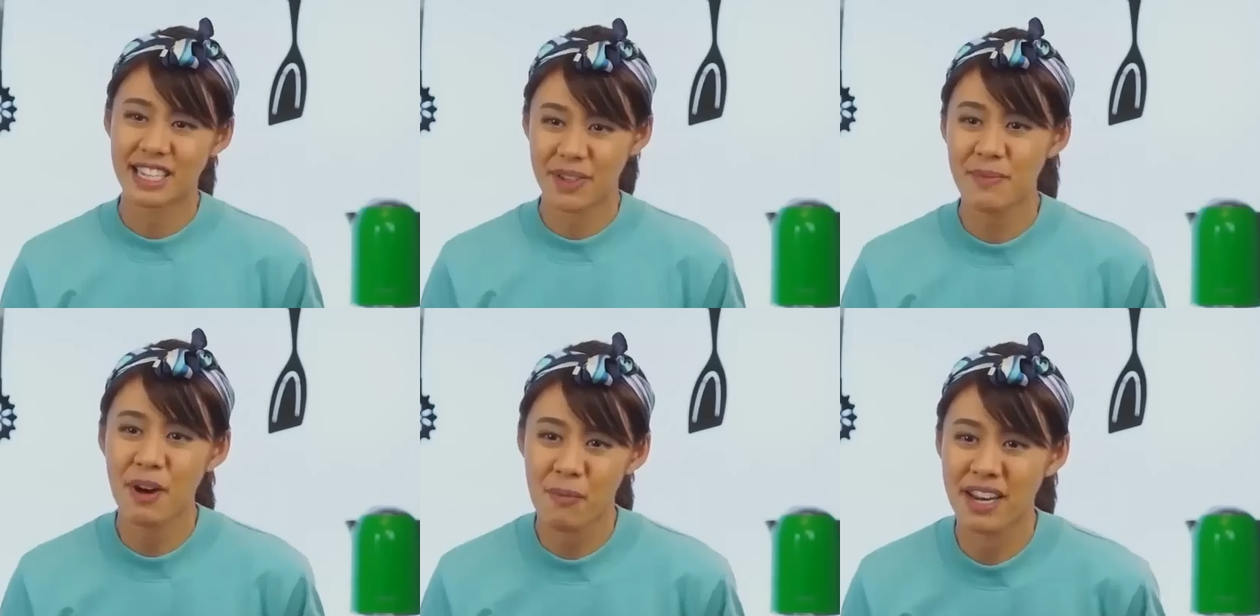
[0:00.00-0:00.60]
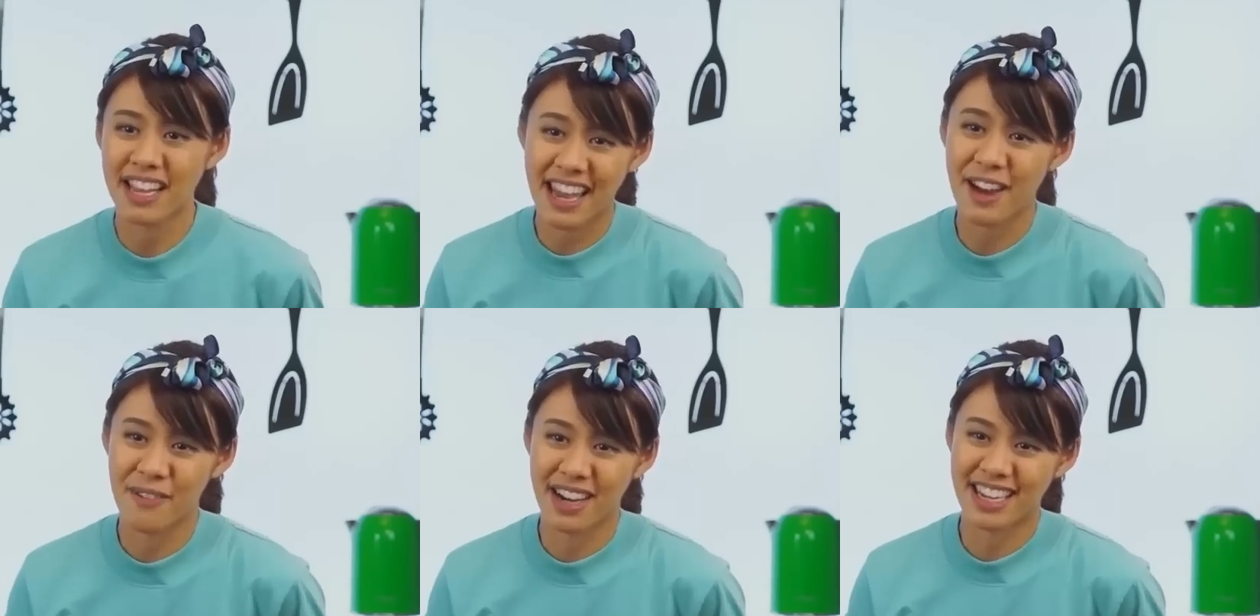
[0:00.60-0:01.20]
จากพี่เป่าเป็นแก้
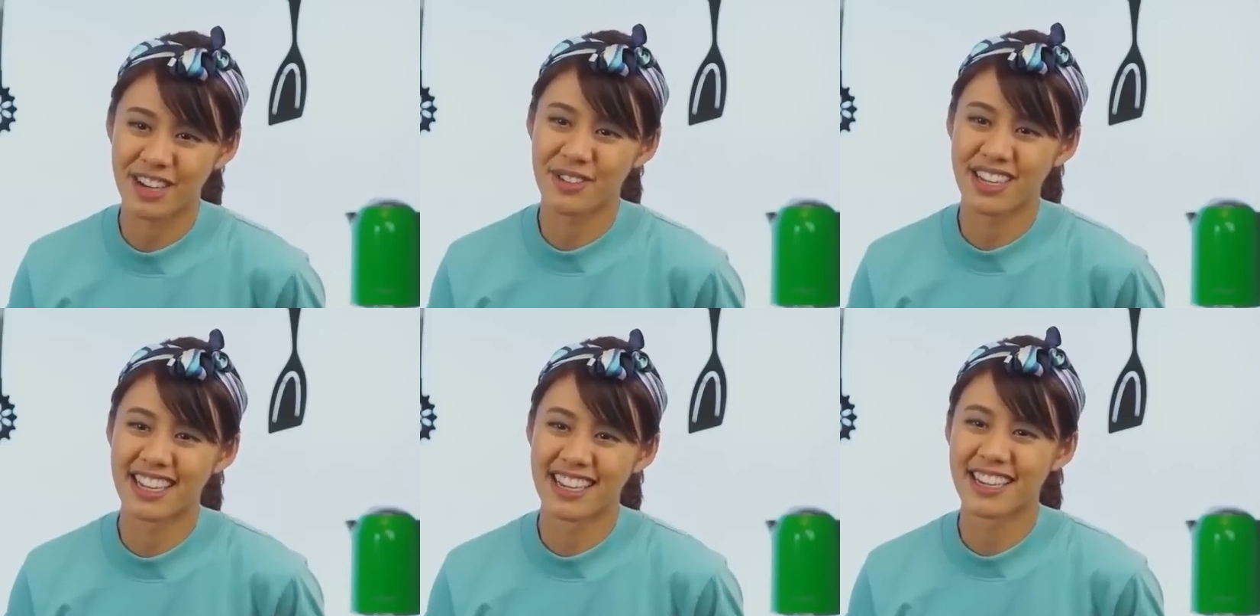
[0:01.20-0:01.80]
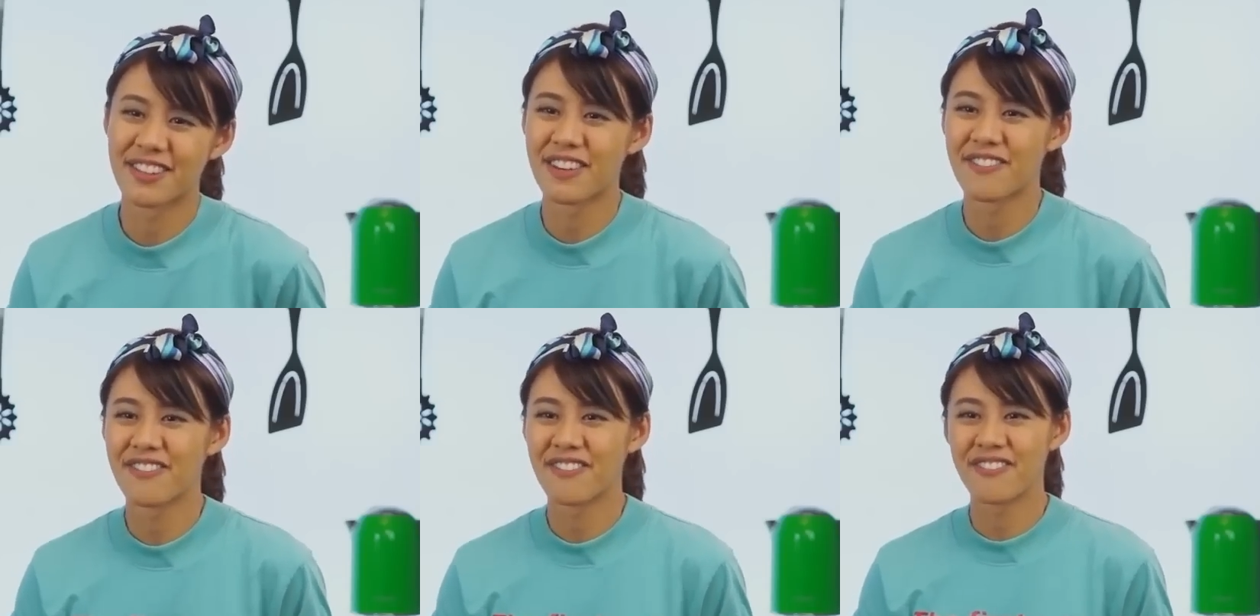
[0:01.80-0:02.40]
วอ่ะ คิดดูคือแบบ
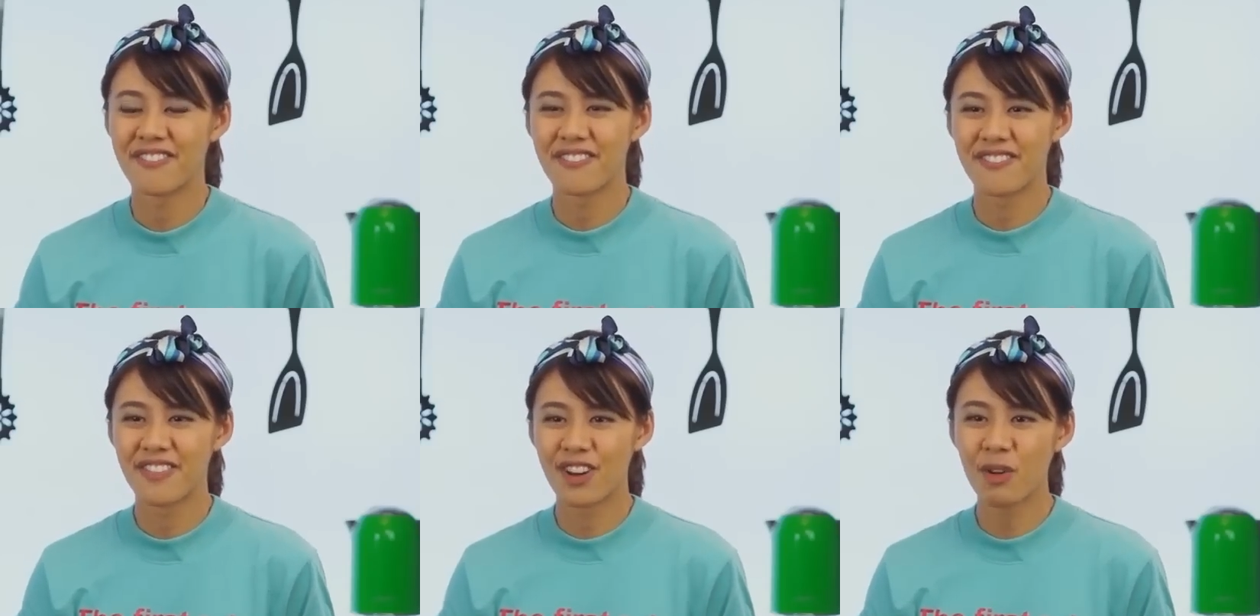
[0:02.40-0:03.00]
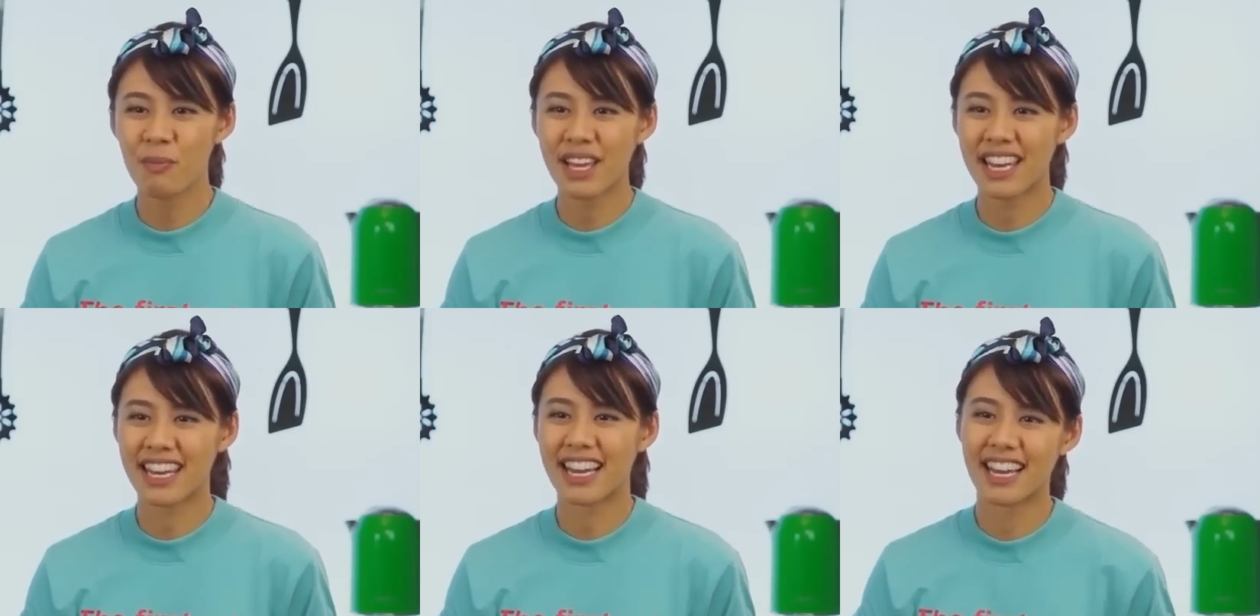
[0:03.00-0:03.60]
โลกเปลี่ยน